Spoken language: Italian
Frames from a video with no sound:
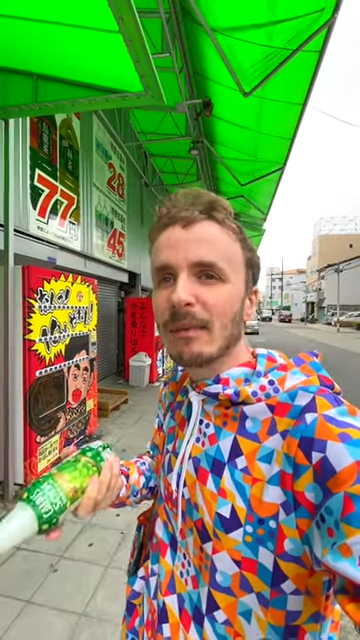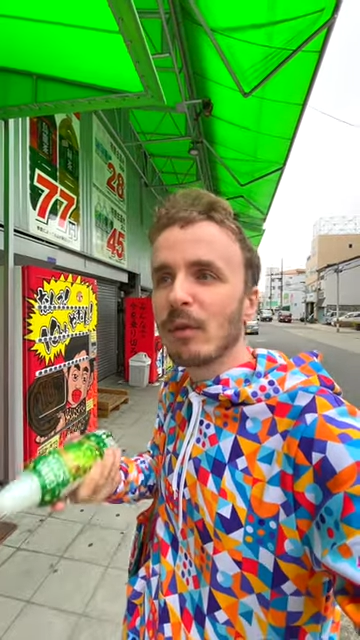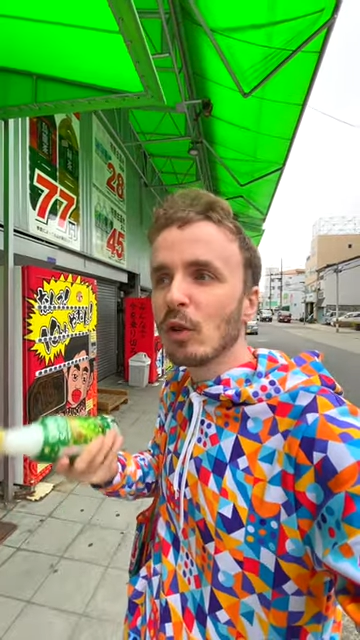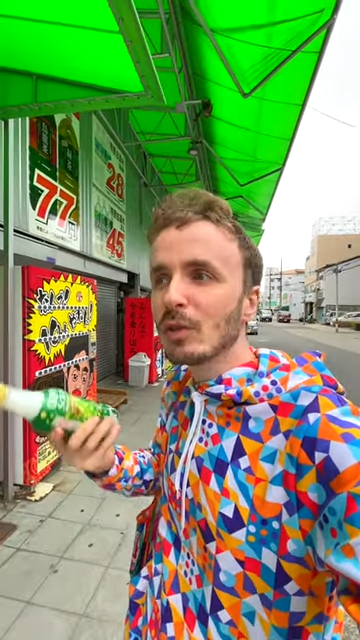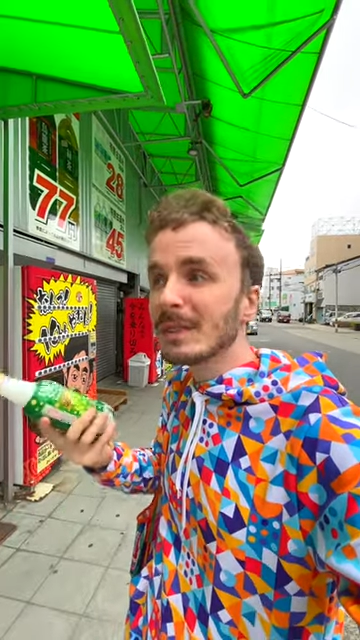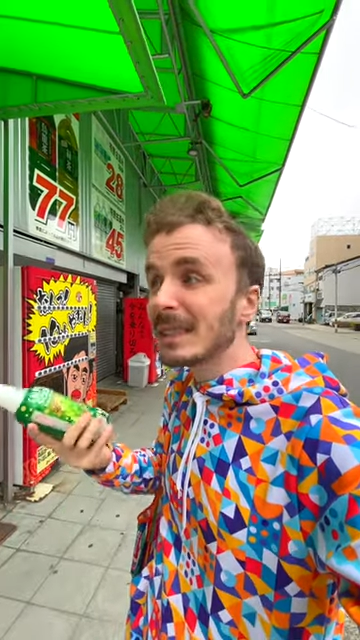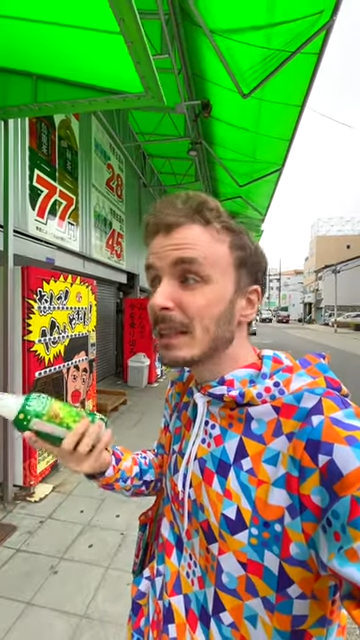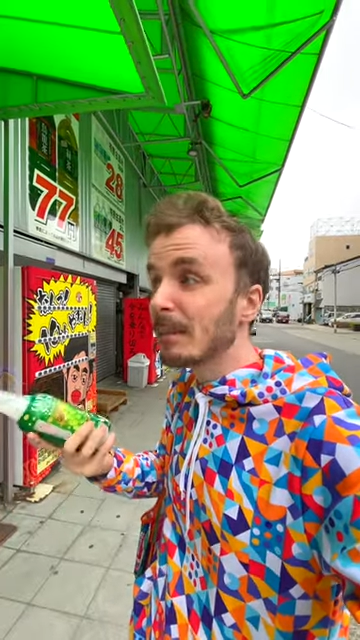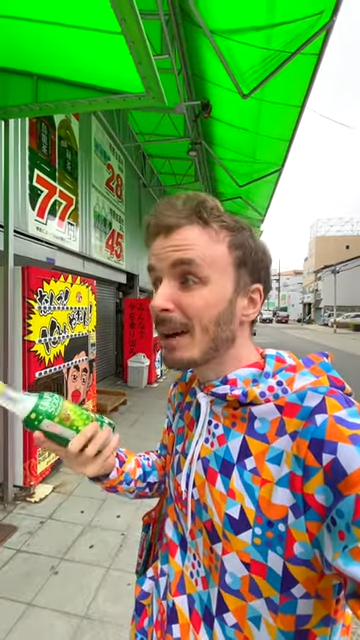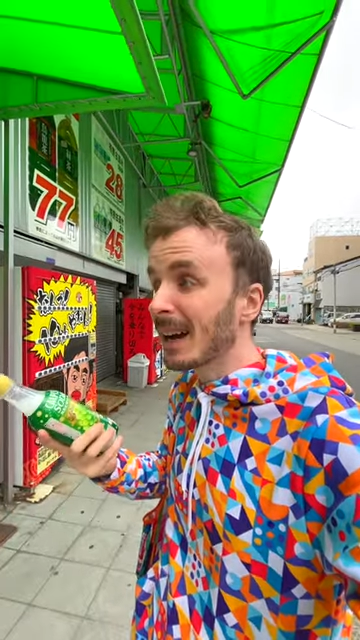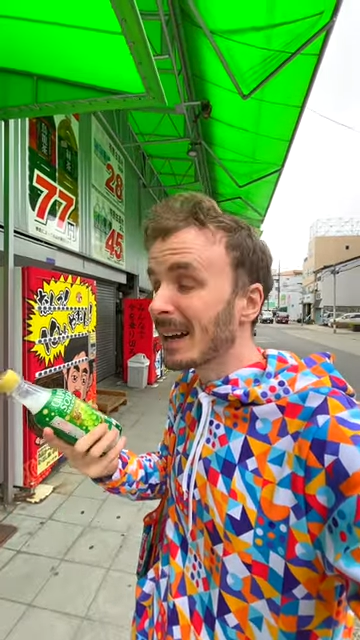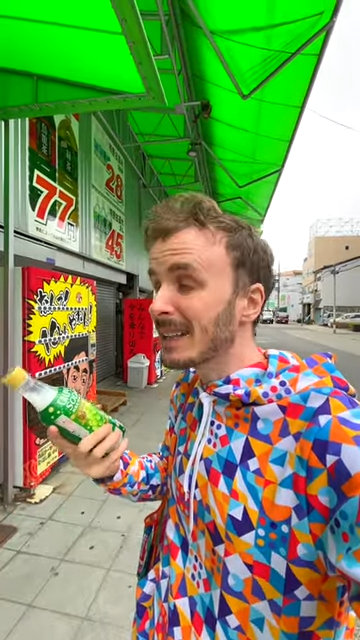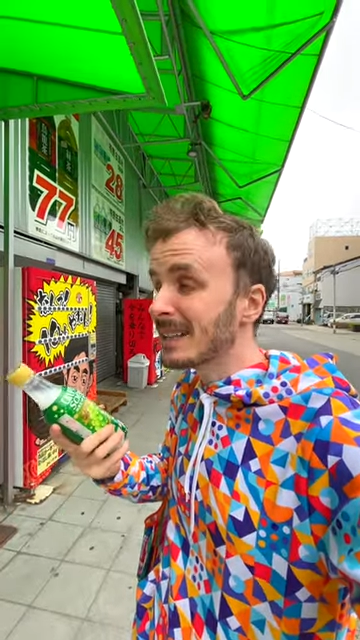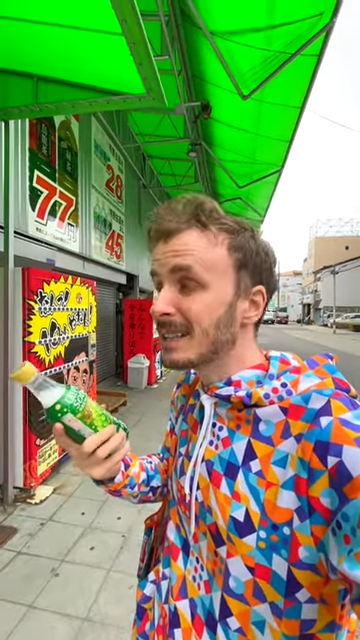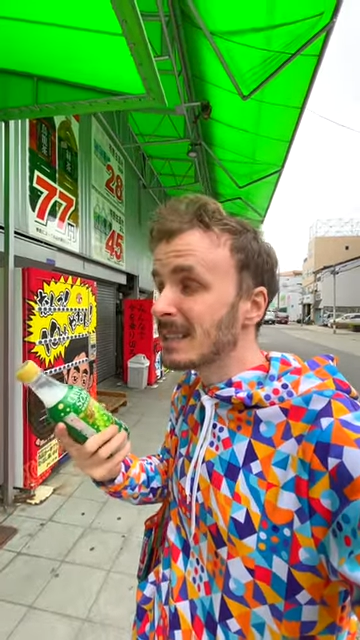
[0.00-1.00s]
i fondi di
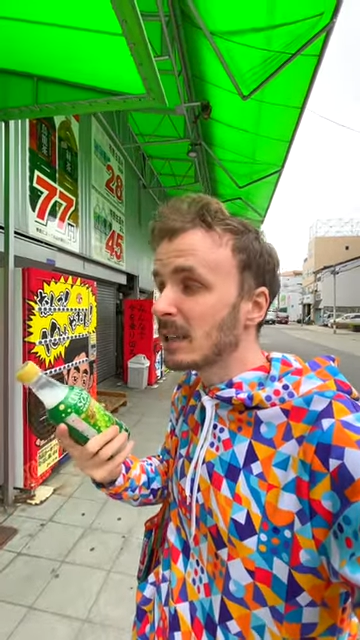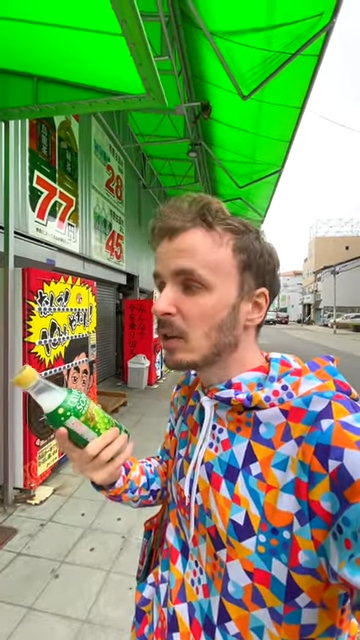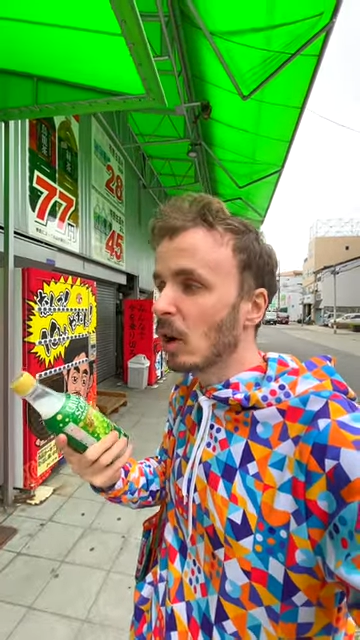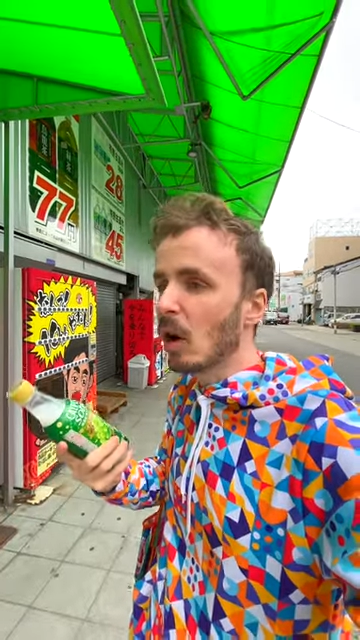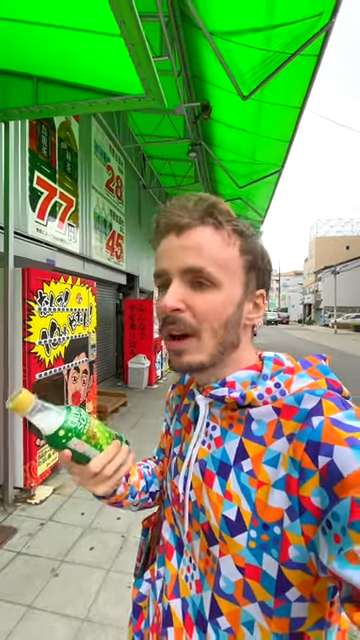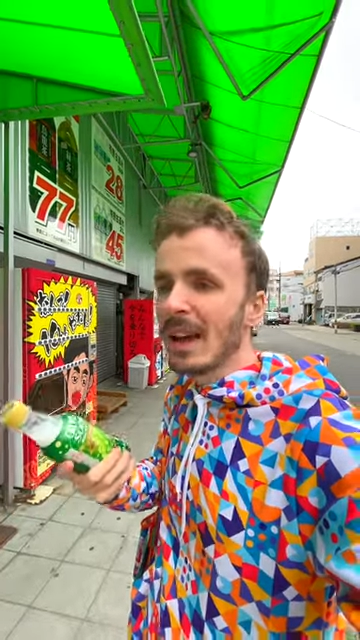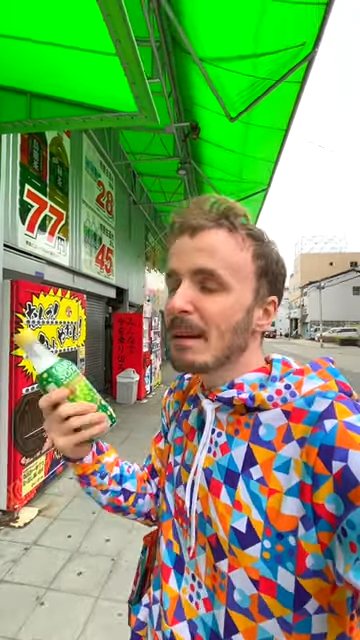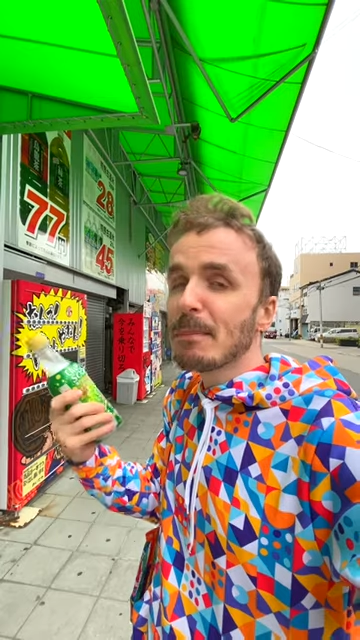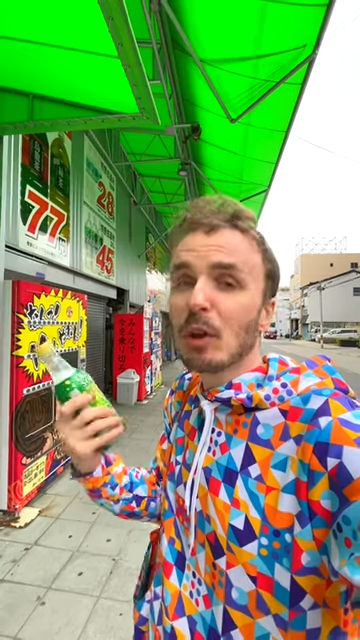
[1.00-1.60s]
magazzino